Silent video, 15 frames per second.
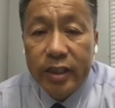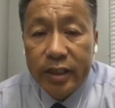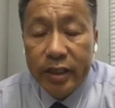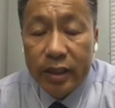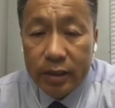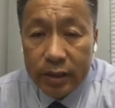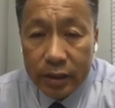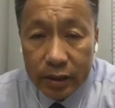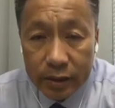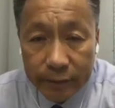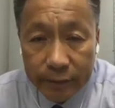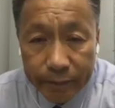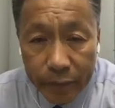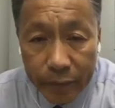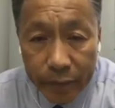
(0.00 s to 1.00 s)
的一个这个
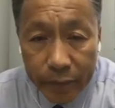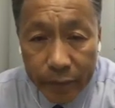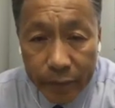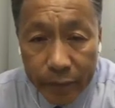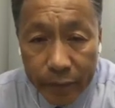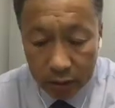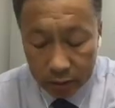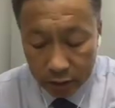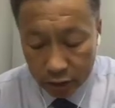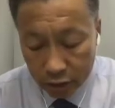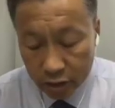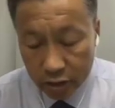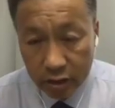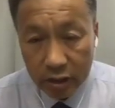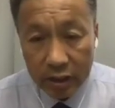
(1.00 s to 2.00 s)
呃实
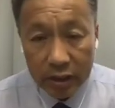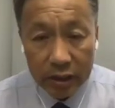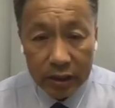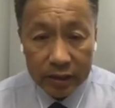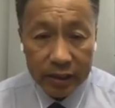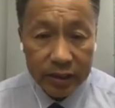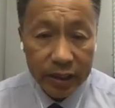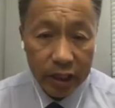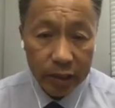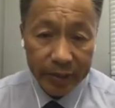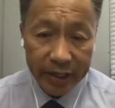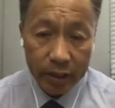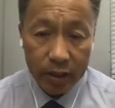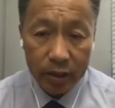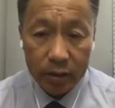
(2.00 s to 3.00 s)
施，在这里
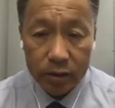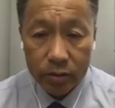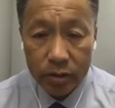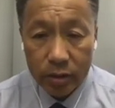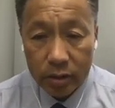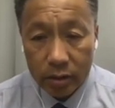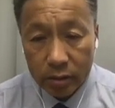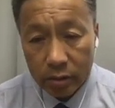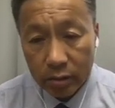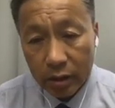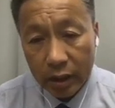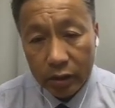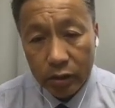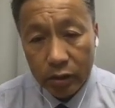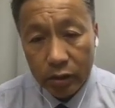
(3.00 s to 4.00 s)
面呢，就是有
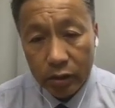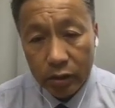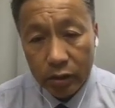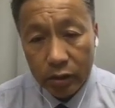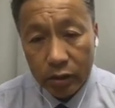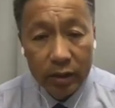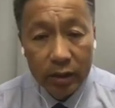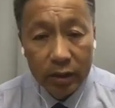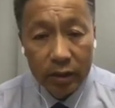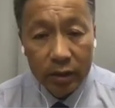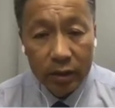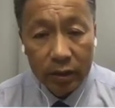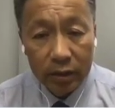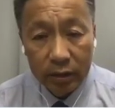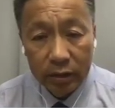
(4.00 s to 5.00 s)
很多这个
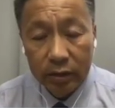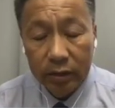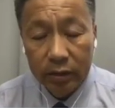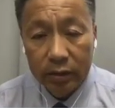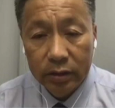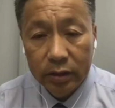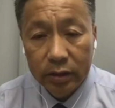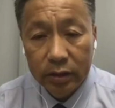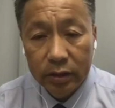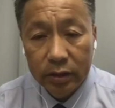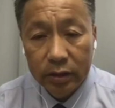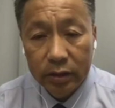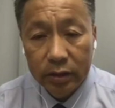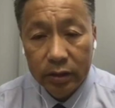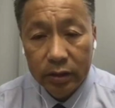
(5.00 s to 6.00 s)
呃
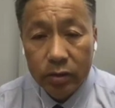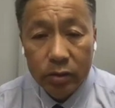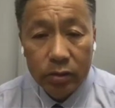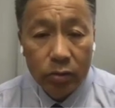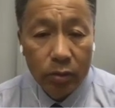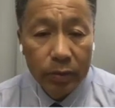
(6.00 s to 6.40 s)
这个方面了。